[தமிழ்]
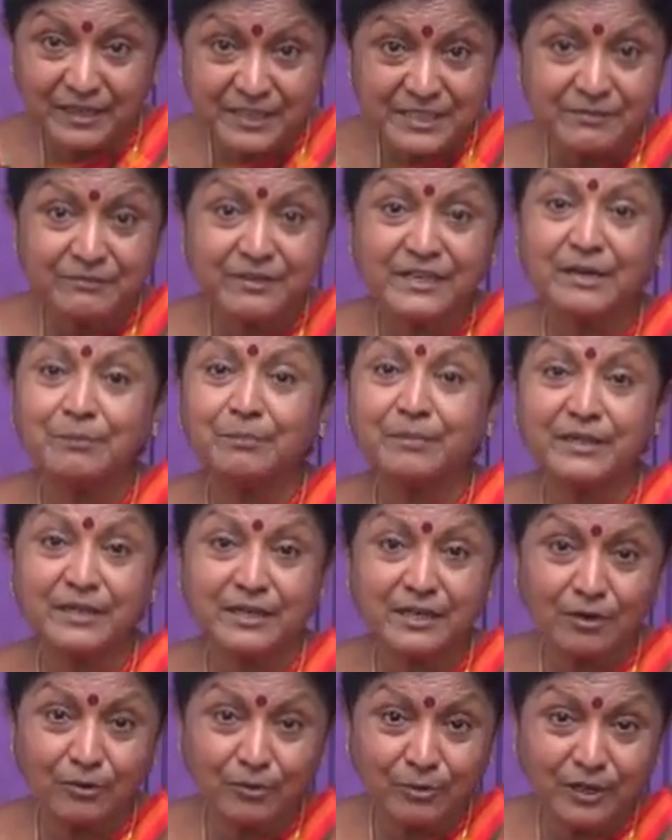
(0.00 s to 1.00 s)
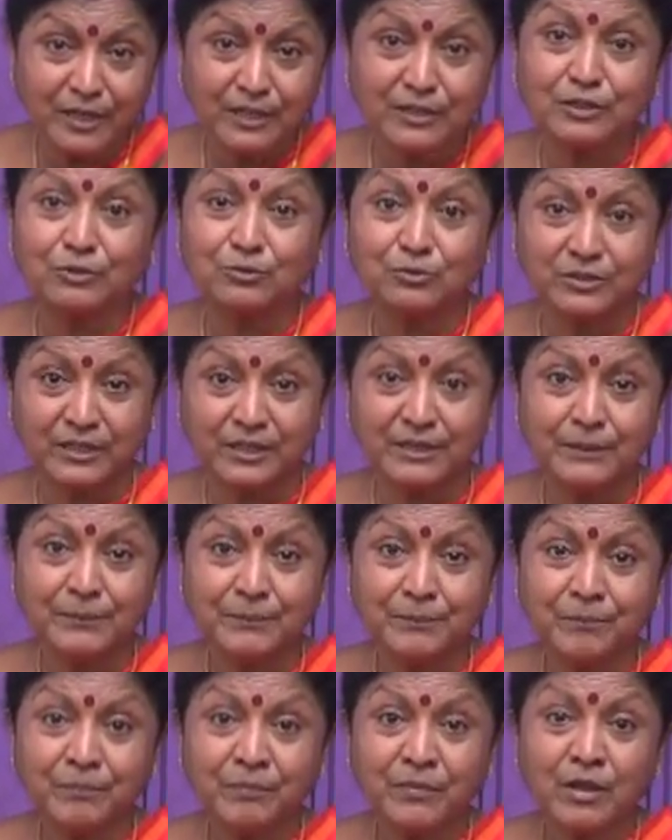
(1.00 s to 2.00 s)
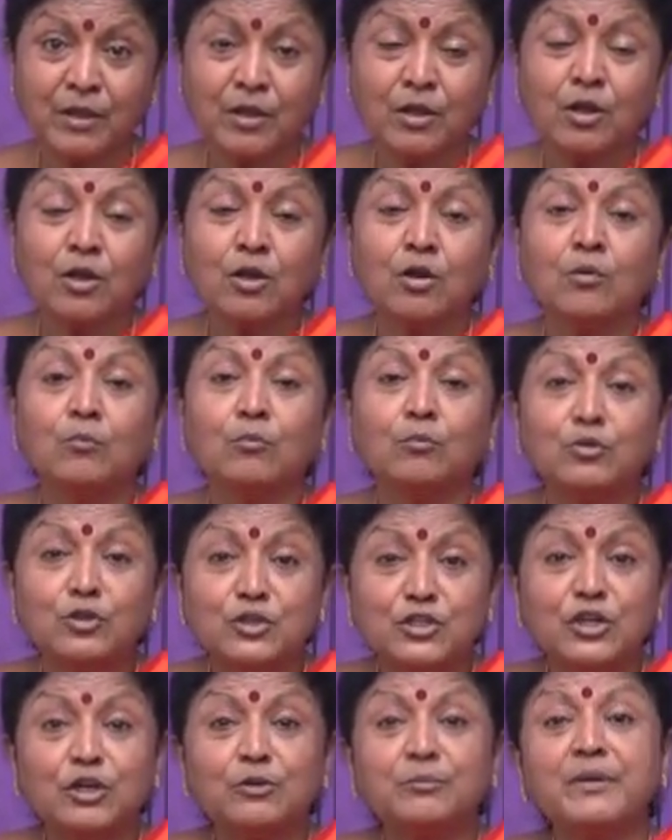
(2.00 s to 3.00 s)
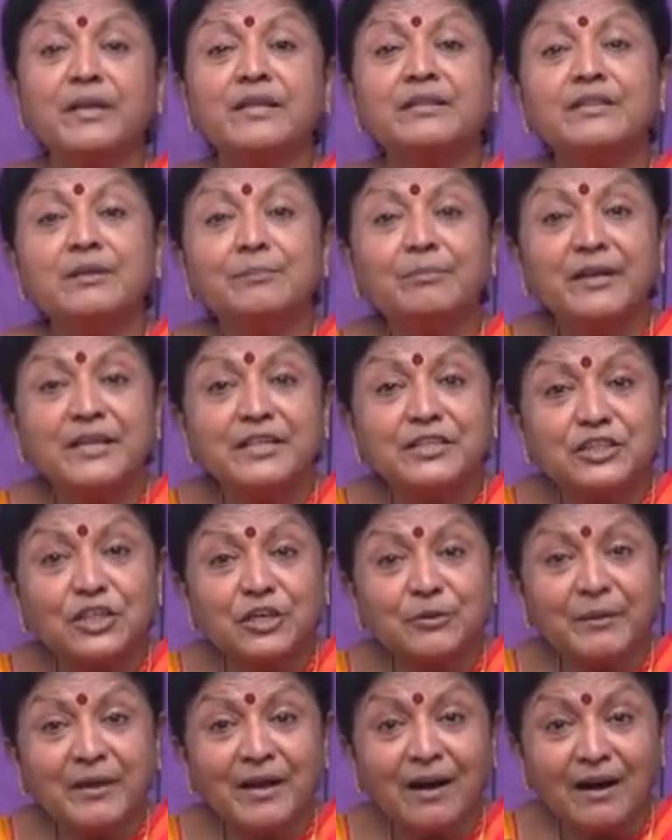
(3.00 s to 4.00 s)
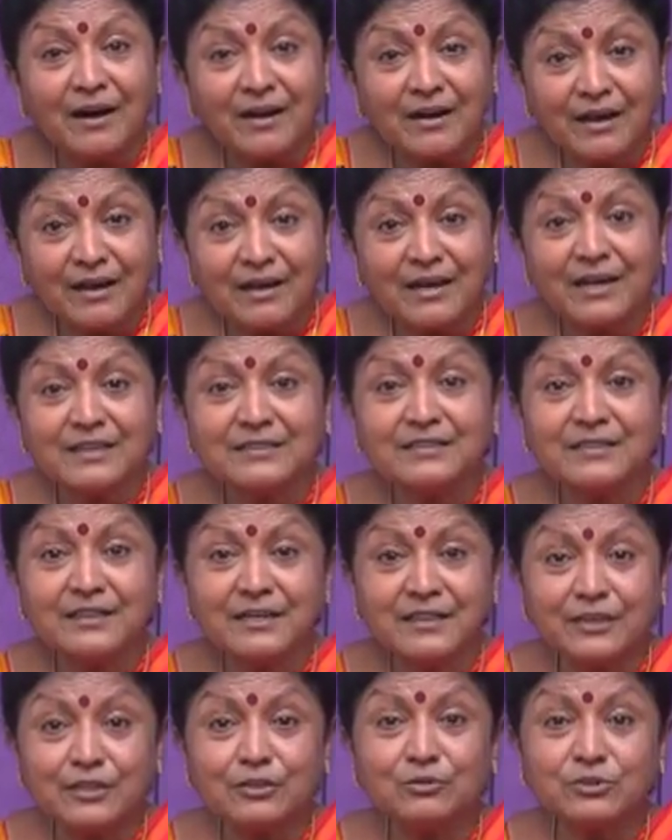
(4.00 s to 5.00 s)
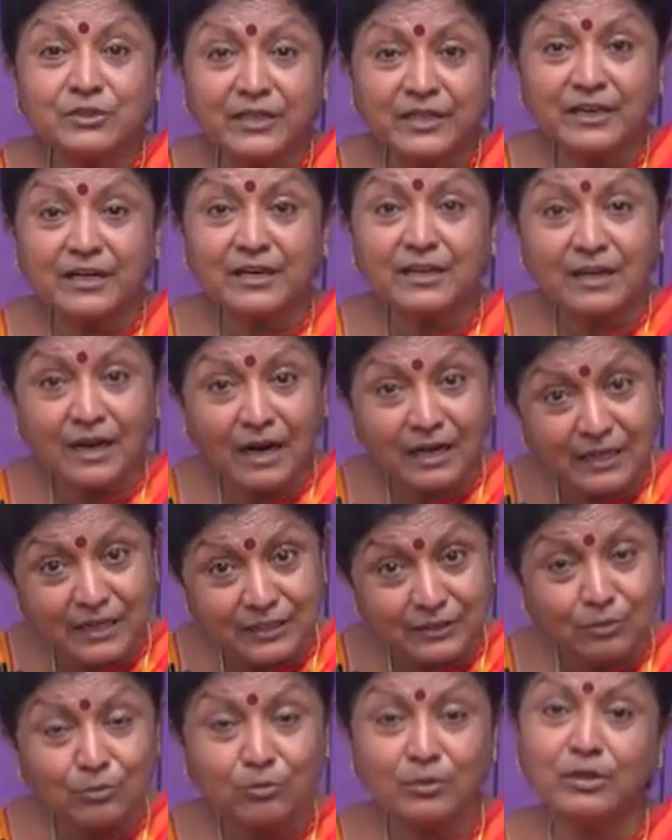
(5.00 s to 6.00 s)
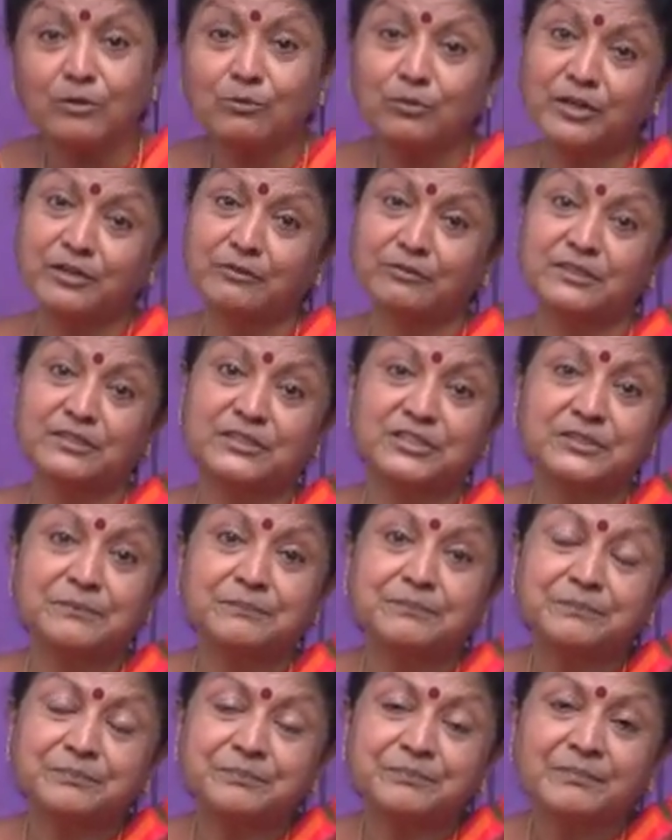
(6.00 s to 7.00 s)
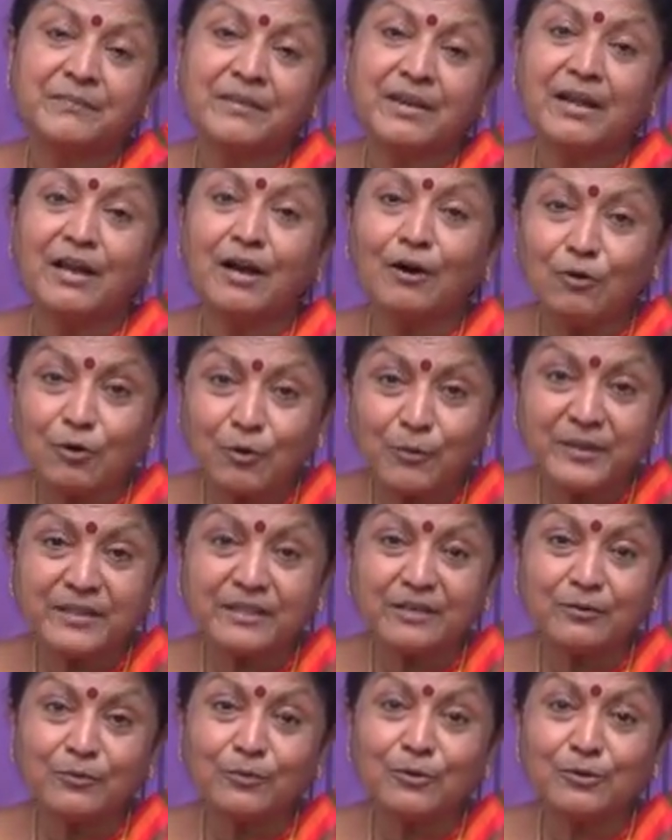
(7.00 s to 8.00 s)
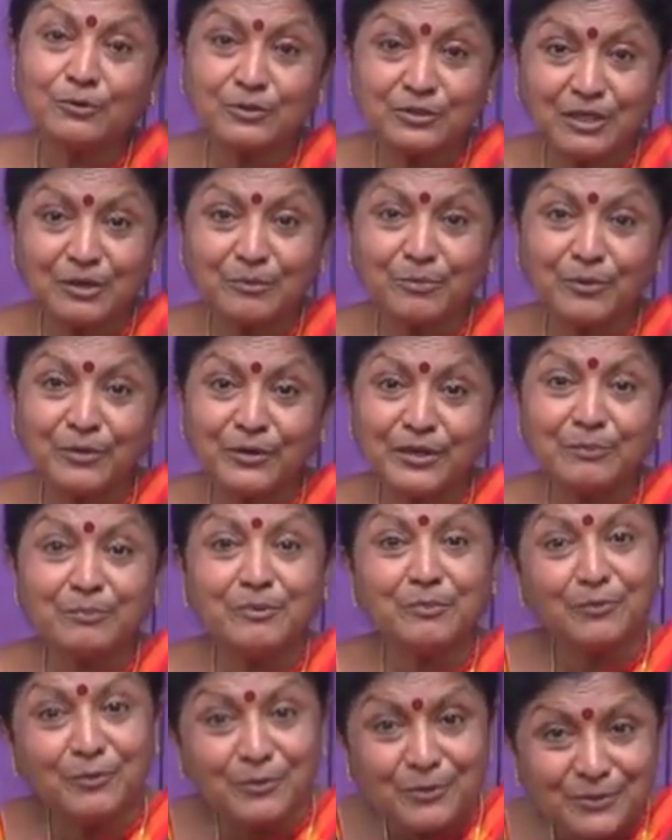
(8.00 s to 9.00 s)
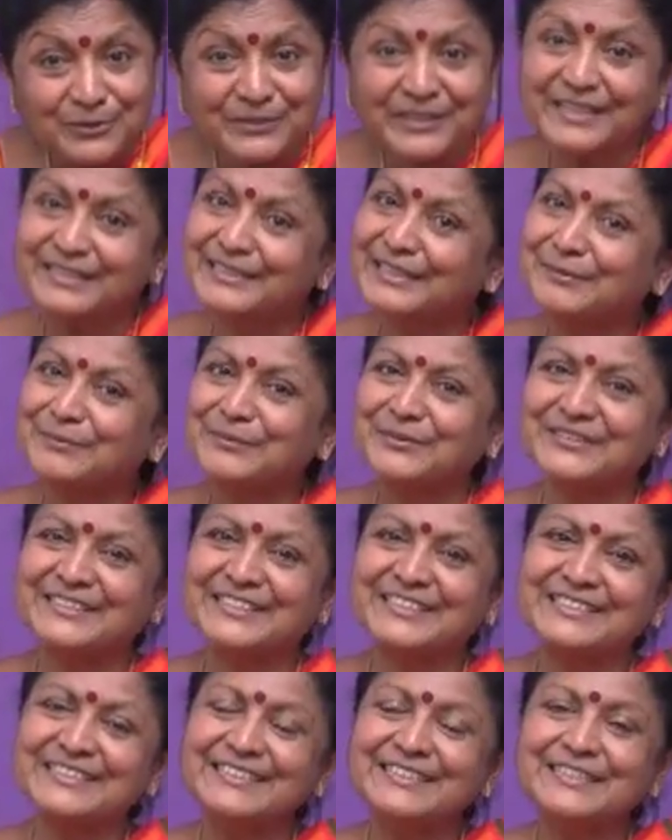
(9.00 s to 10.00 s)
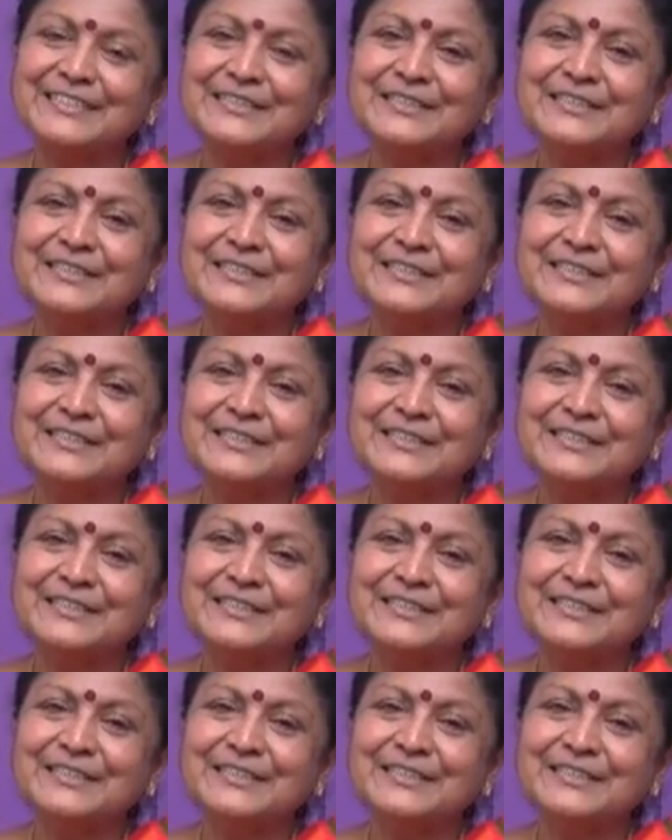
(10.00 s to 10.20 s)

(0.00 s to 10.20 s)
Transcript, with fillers: பயிற்றுவிக்கப்பட்டிருக்கக்கூடிய இந்த குதிரை முற்றிலும் எந்த பயிற்சிக்குமே ஆளாகாத ரெண்டு குதிரைகளை காட்டிலேருந்து கூட கூட்டிகிட்டு வந்துடுச்சு அவ்வளோவே தான் ஒரு குதிரை போய் இப்போ மூணு குதிரையாக திரும்பி வந்திருக்கு